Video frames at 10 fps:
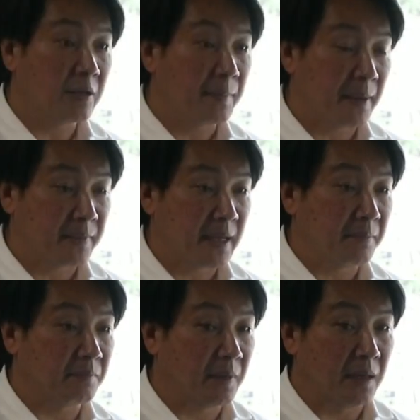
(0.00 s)
ก็จะพยายามจะ
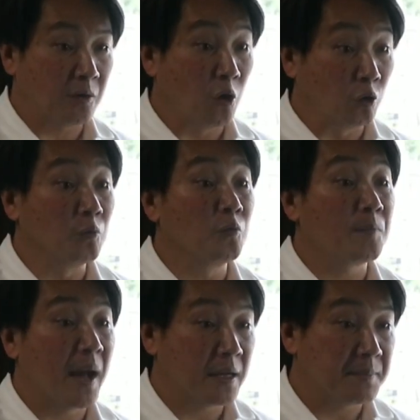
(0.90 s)
ทำกองทุนบุก
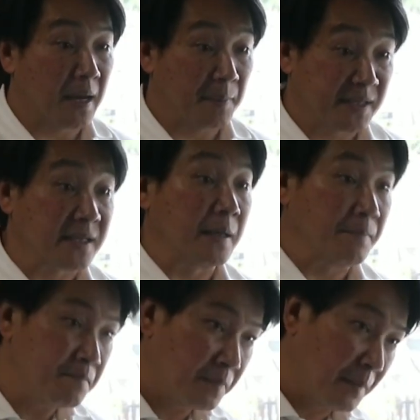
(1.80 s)
ป่าขึ้นมามาเสริม
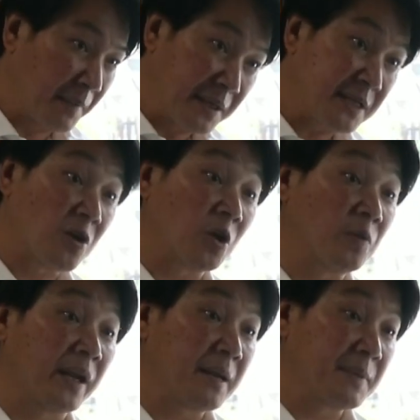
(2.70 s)
เป็นจิ๊กซอ
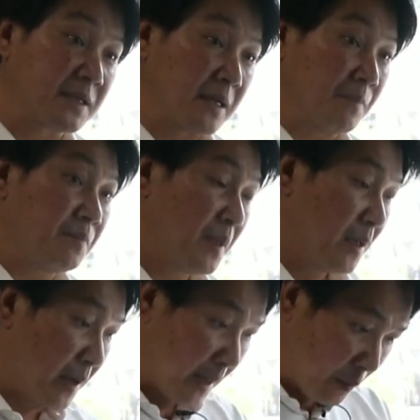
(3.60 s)
ตัวหนึ่งนะมาเสริมระ